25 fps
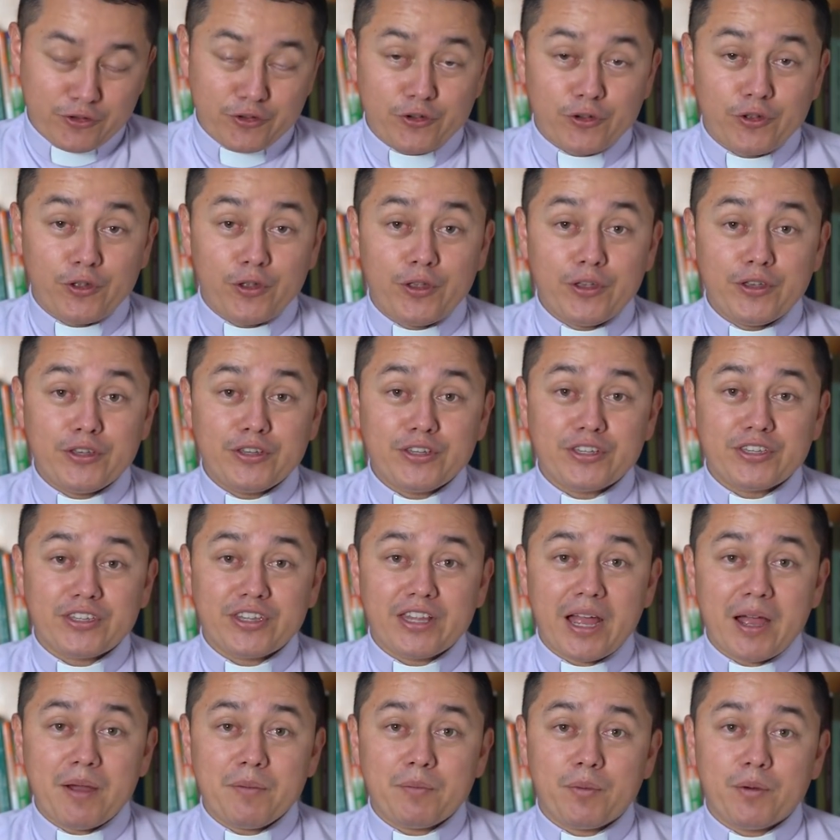yo
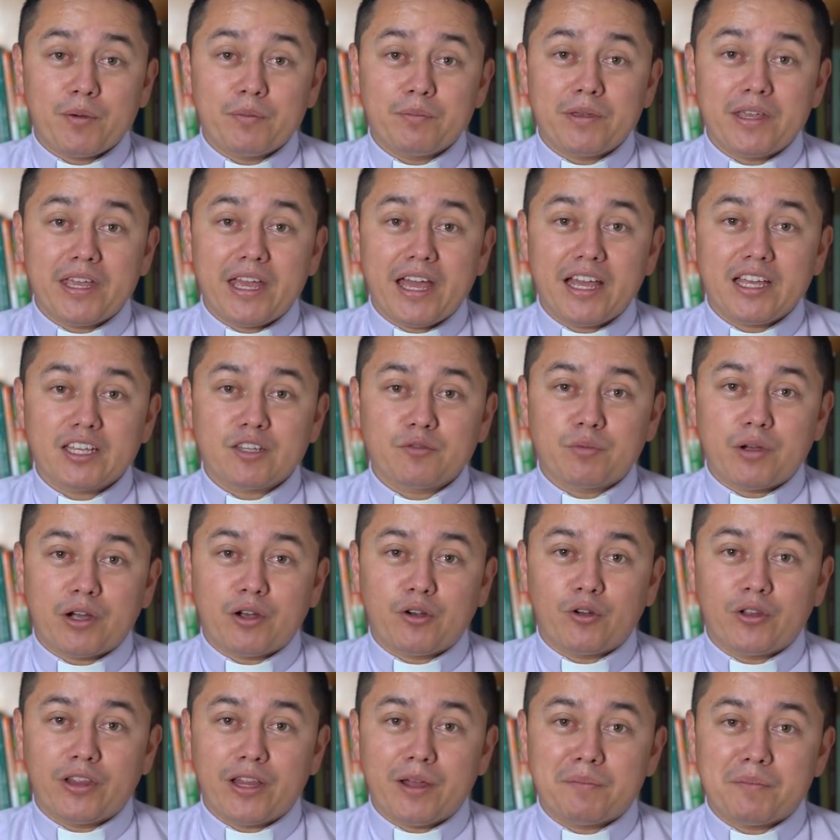destapo mi haz
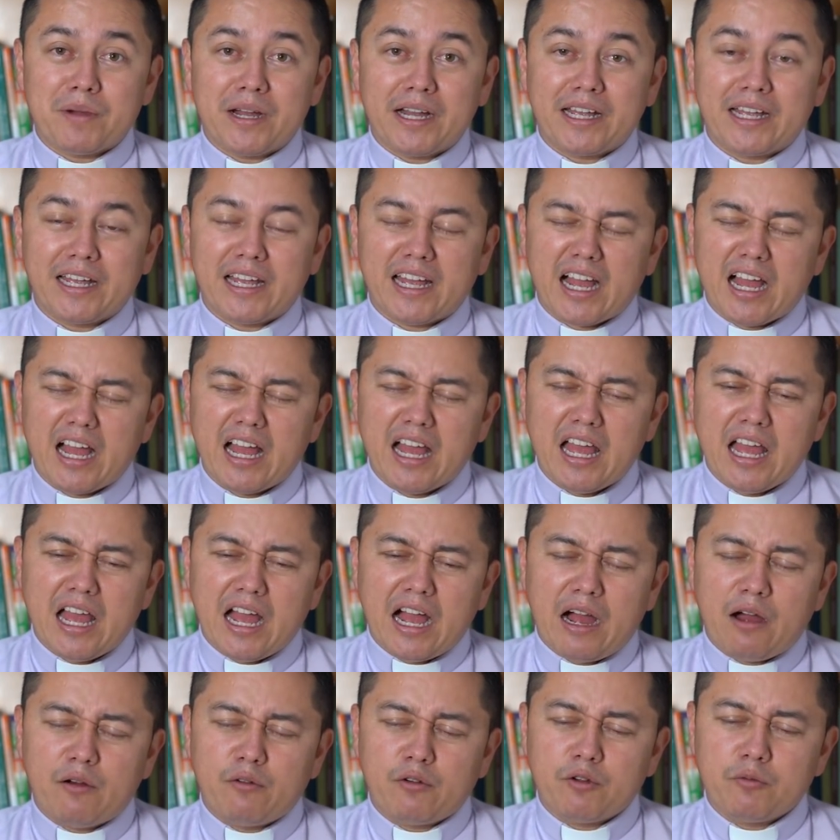bajo la manga,
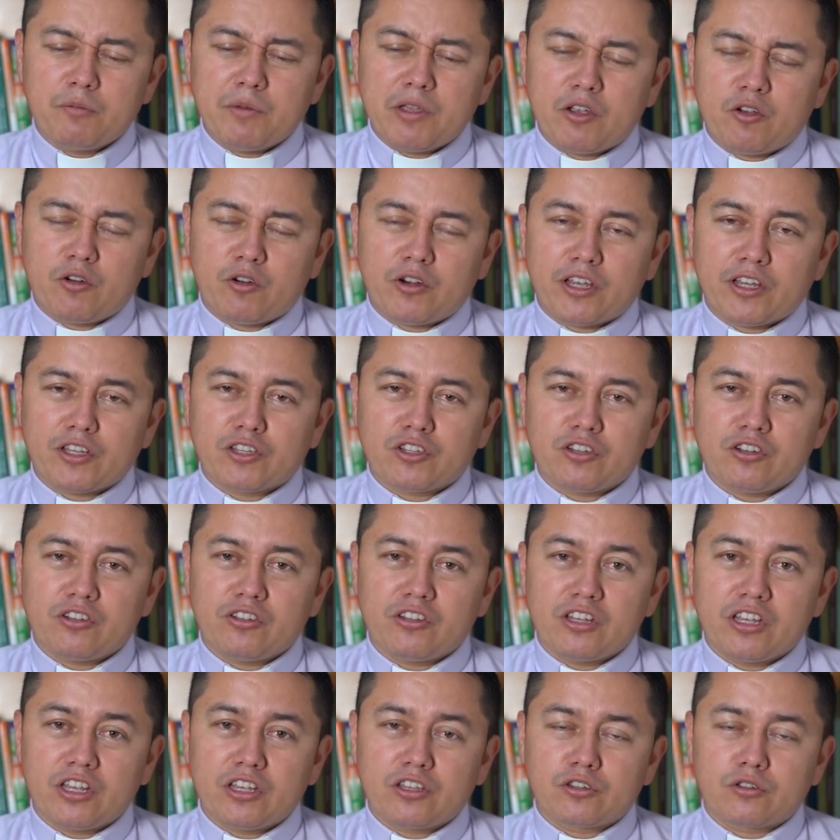abro mi
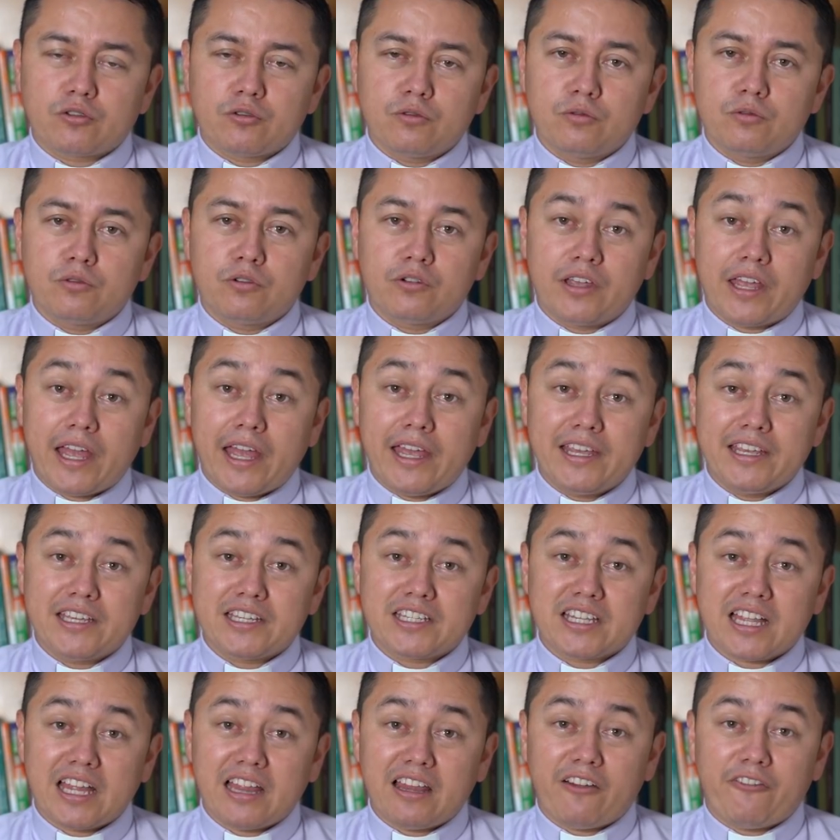corazón y descubro que ahí
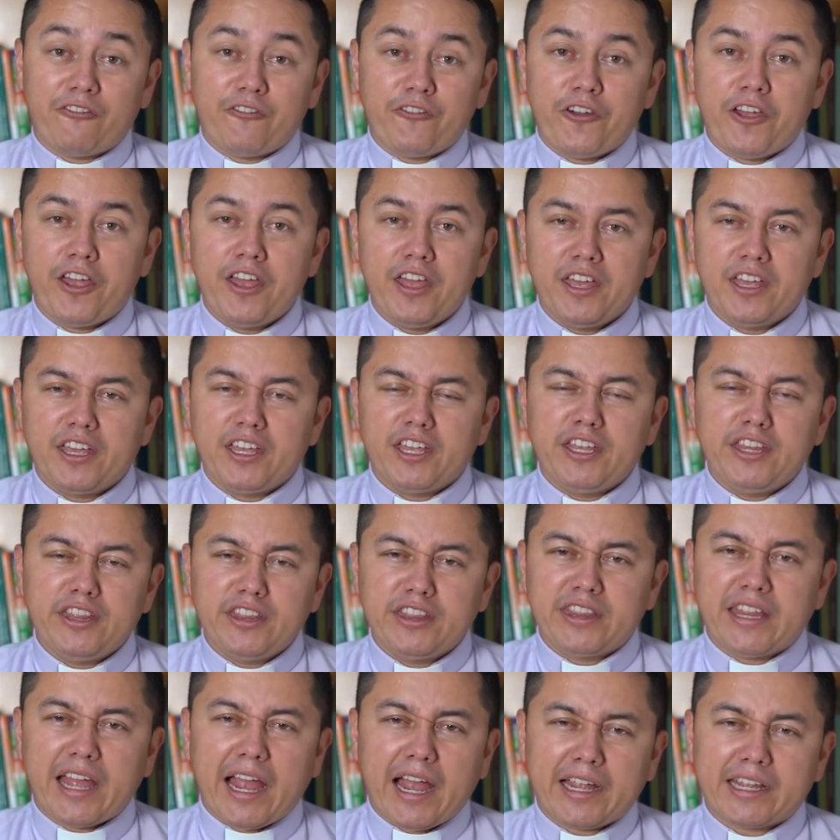está la fe
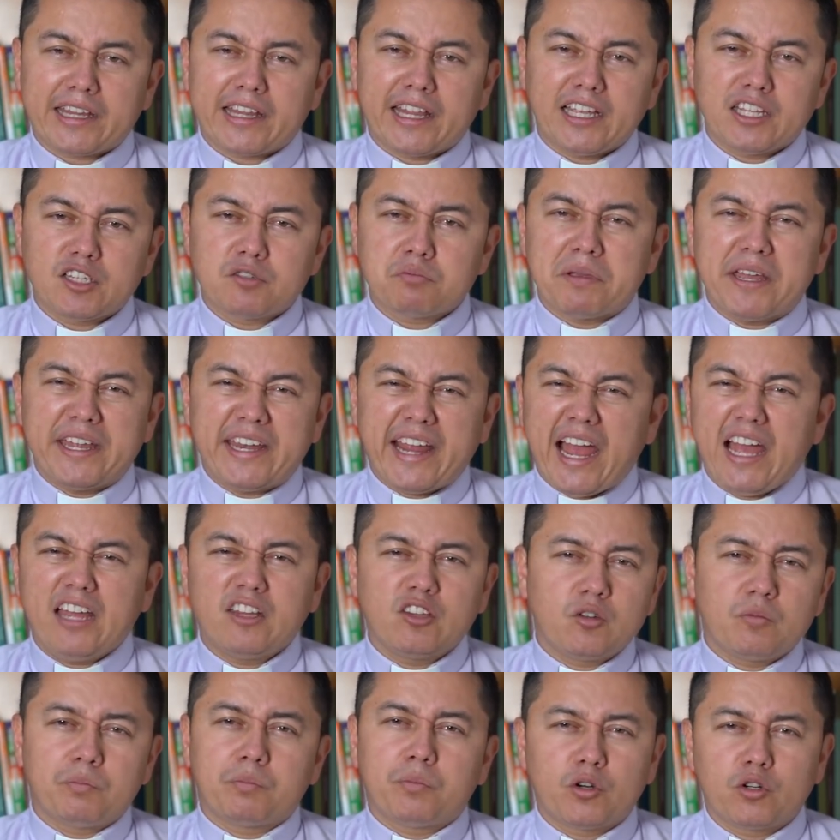intacta,
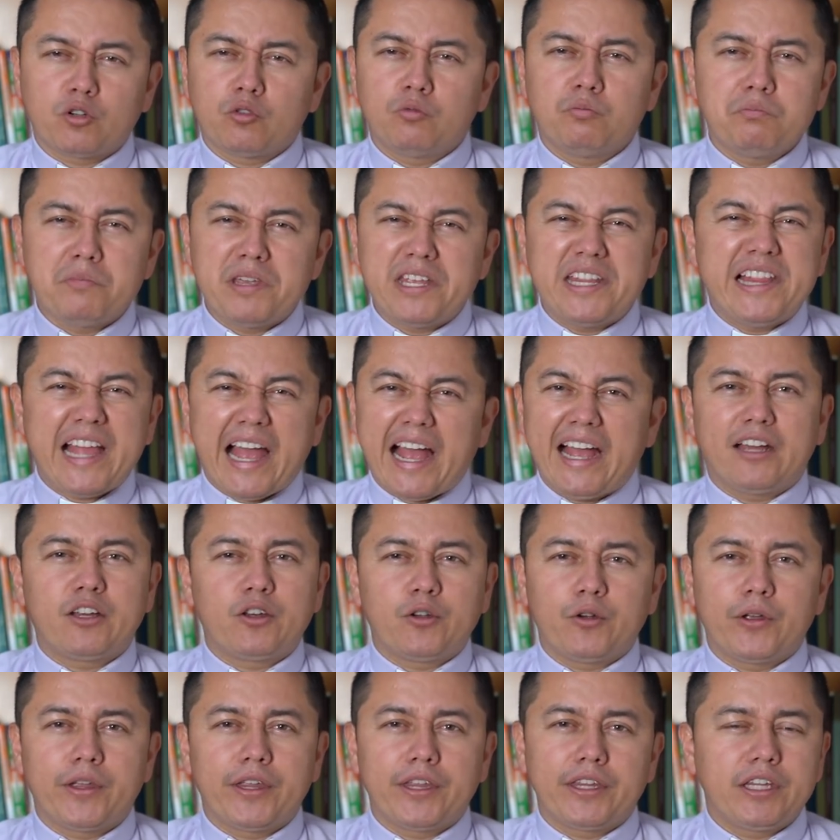esperando por un
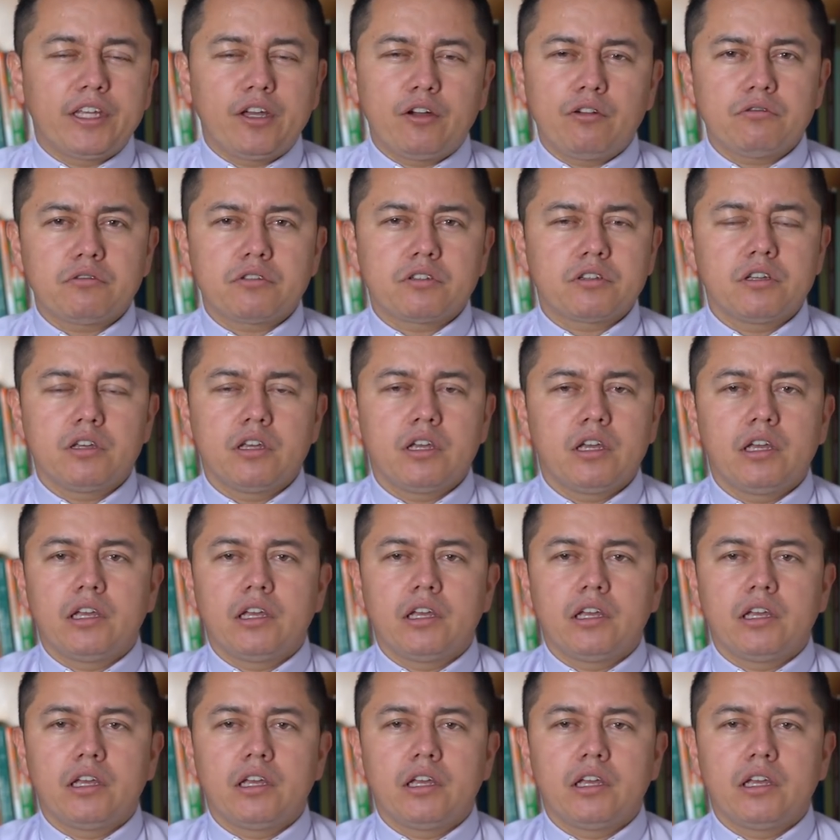milagro de Dios.